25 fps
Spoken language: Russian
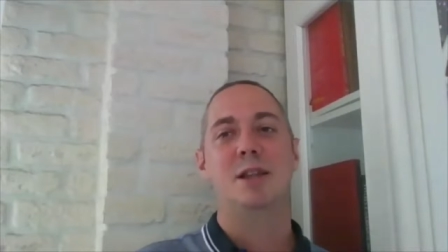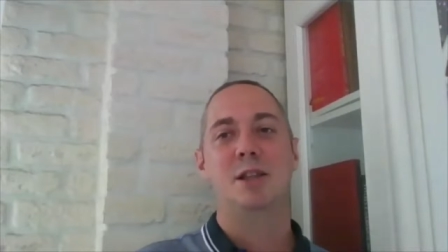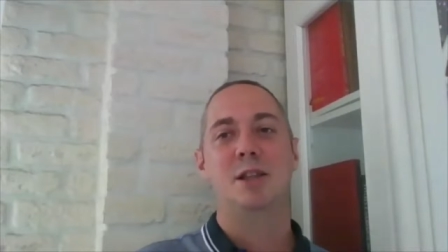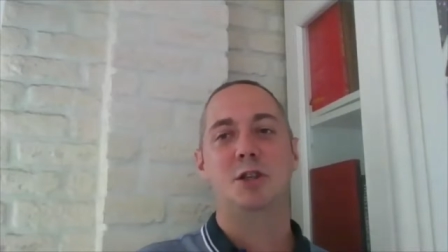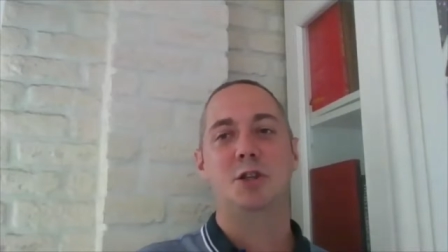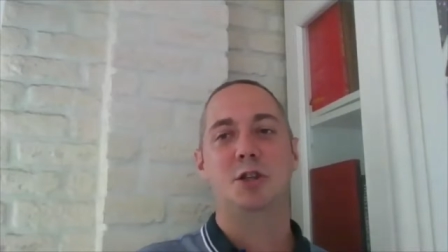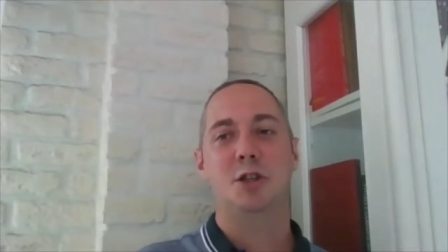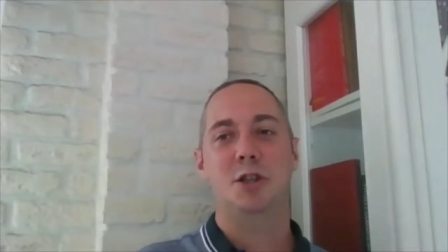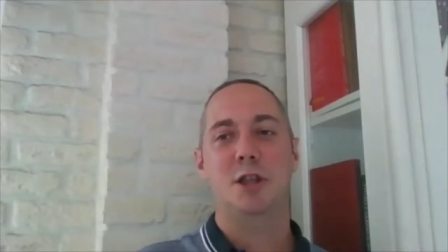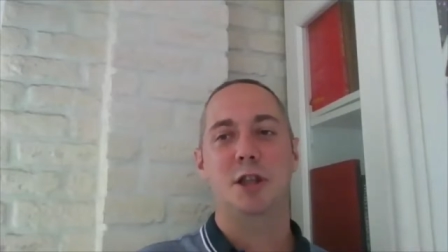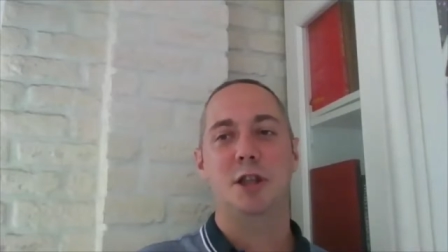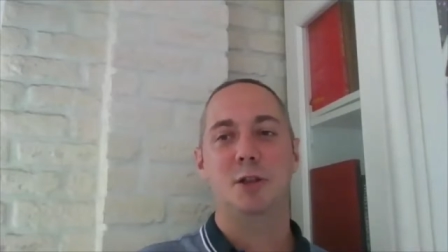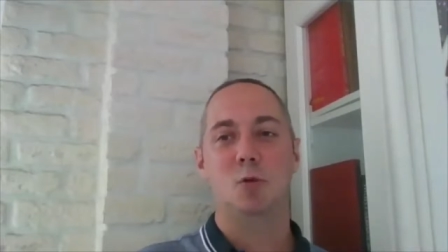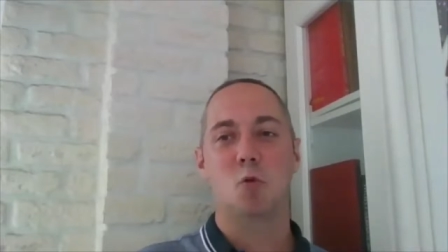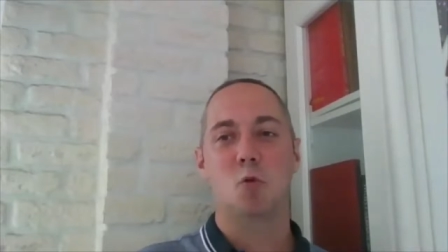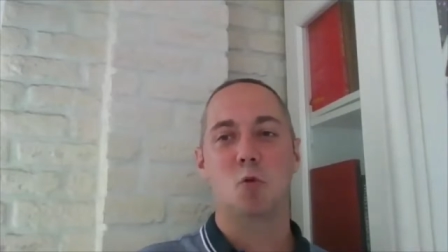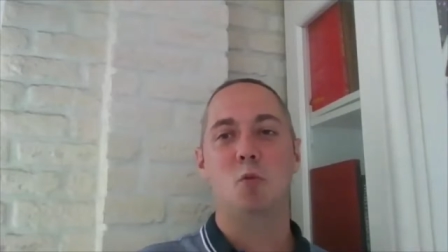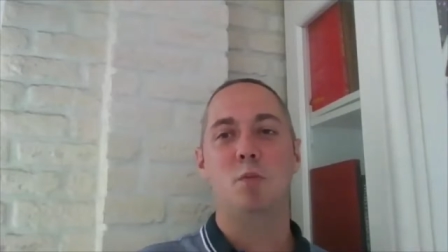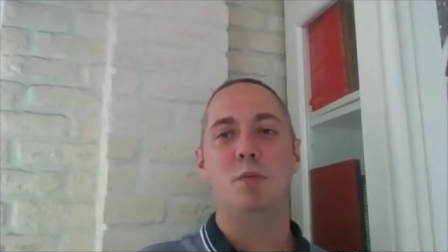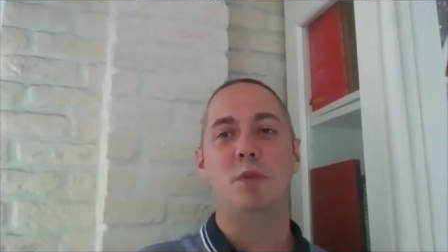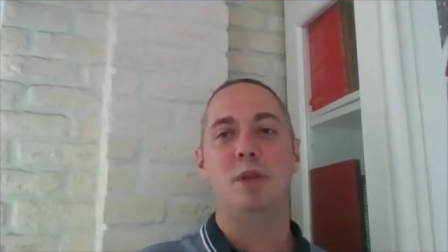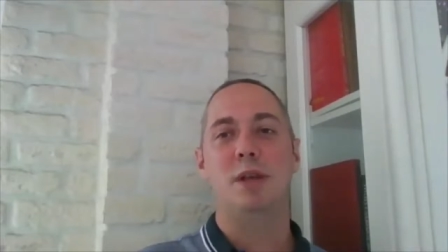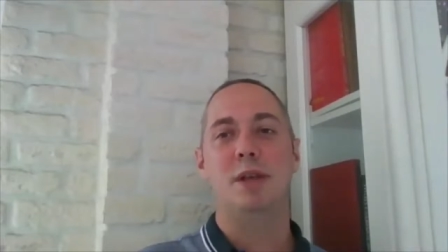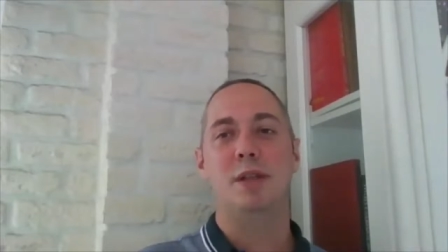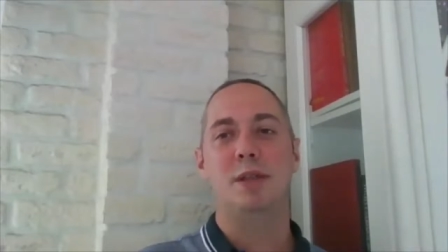значит,
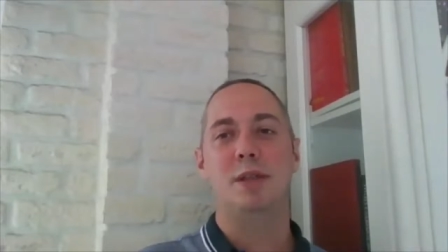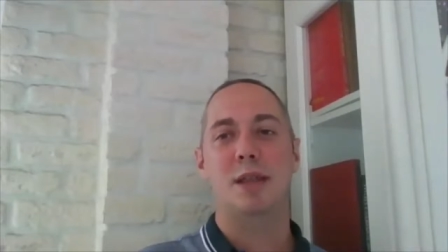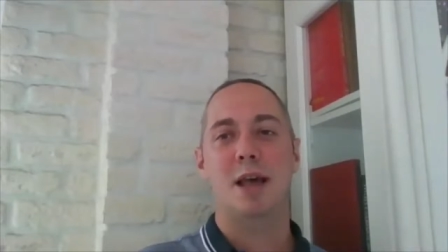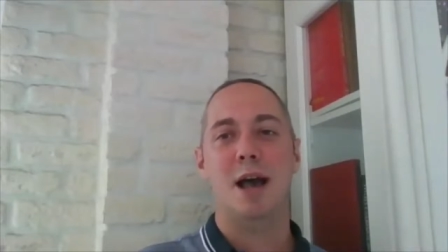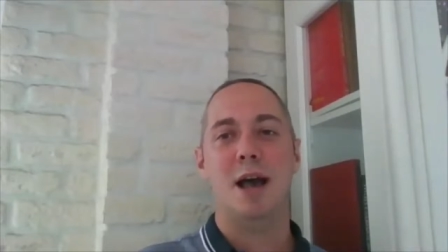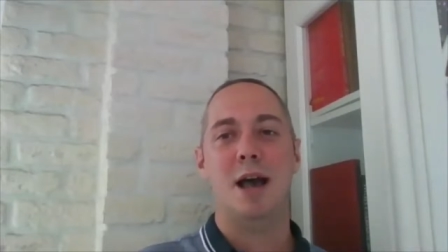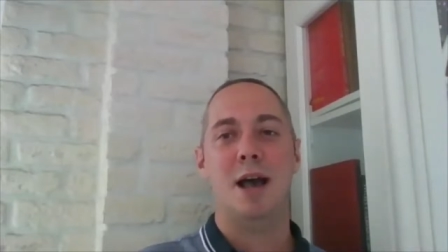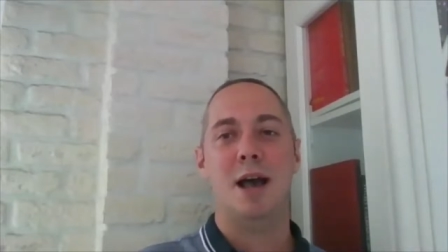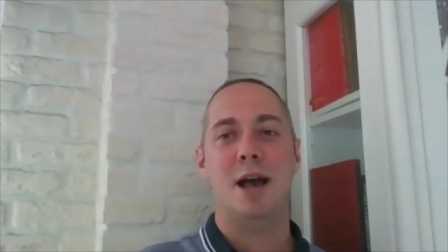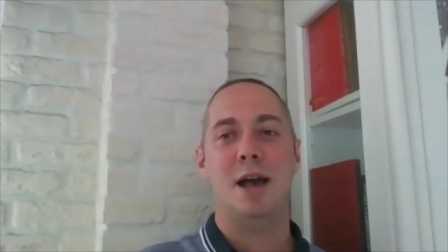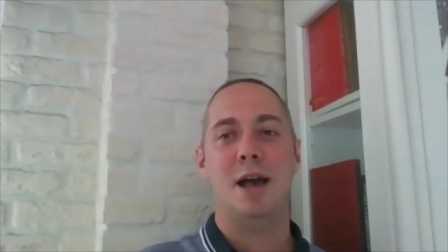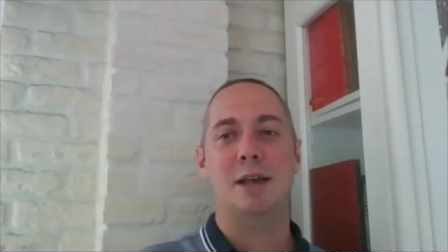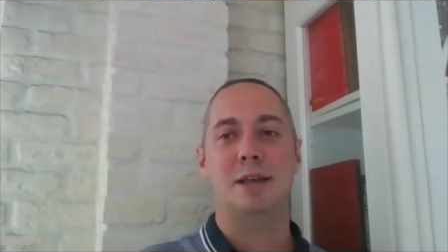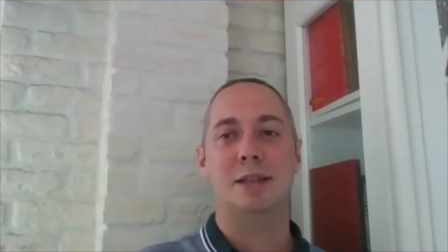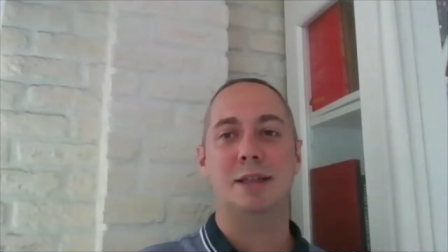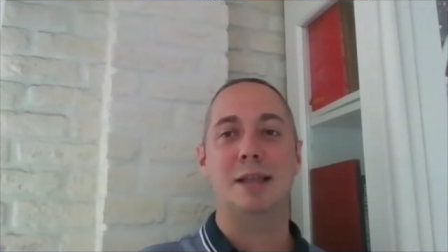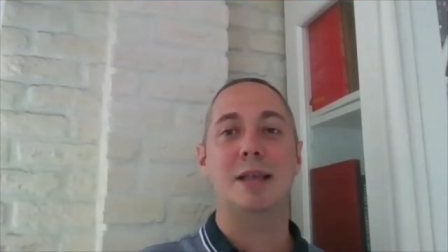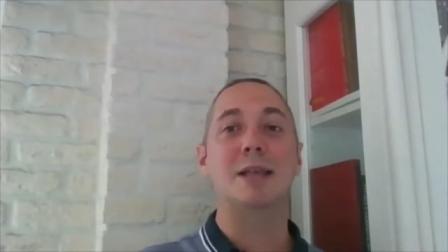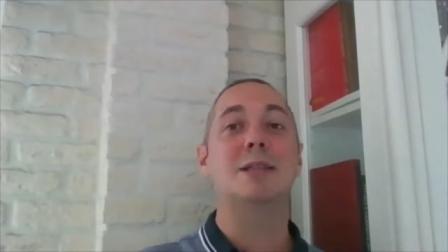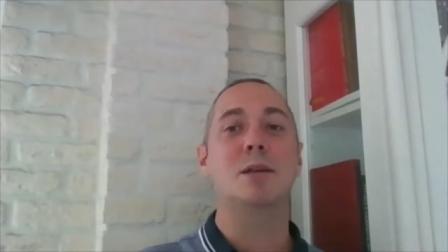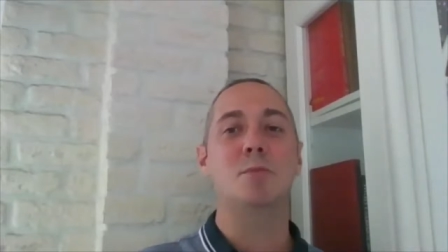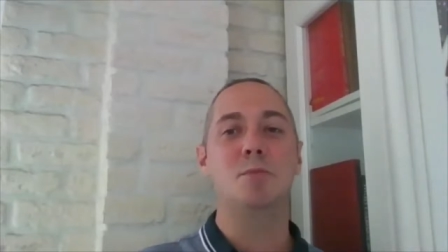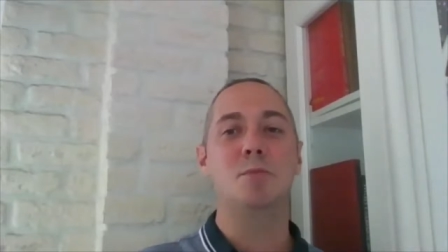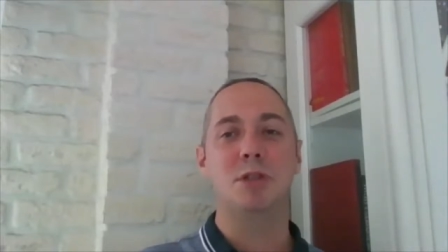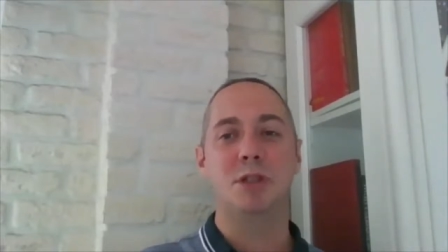надгробные на
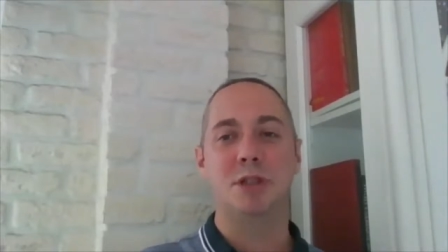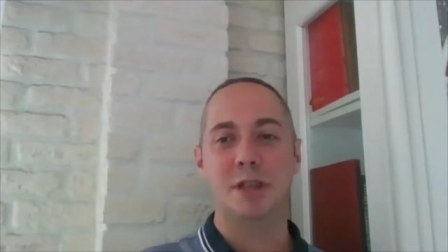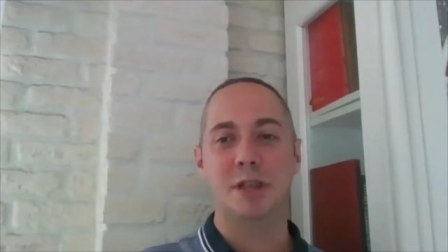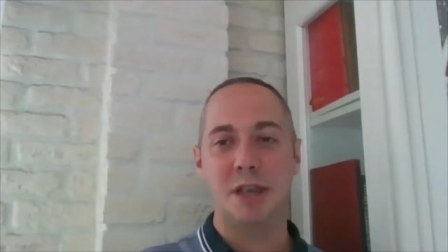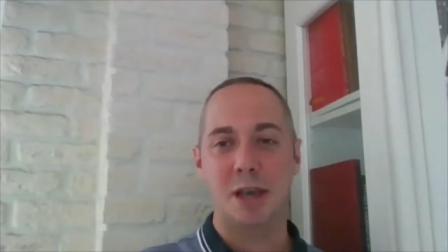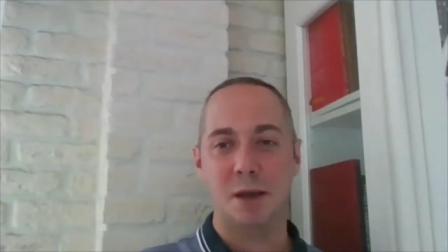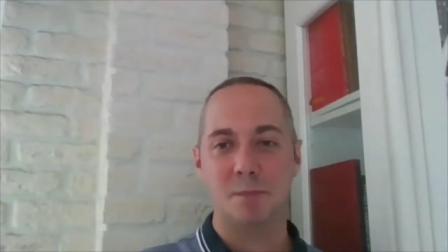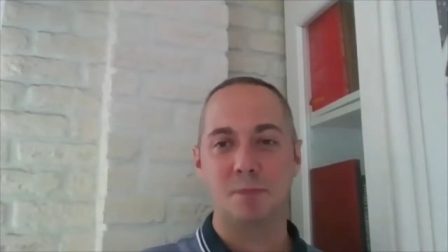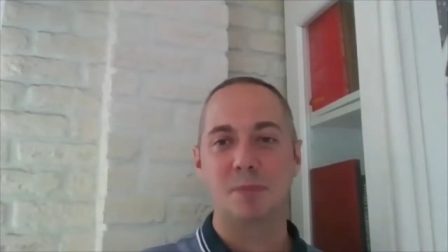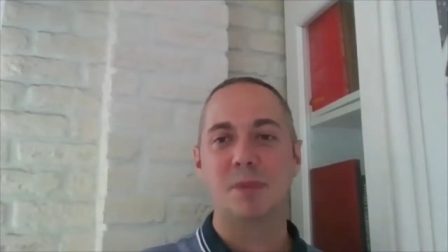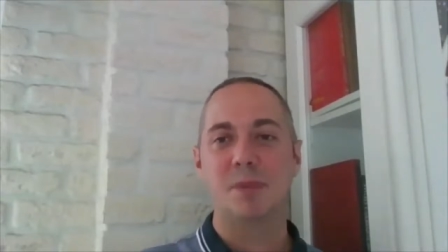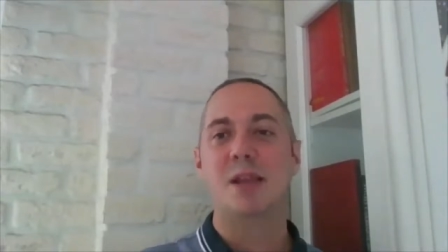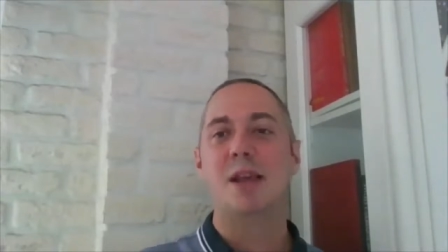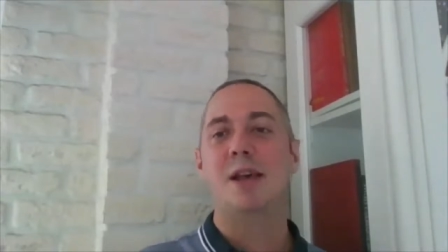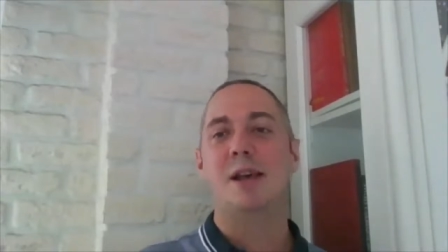китайском языке,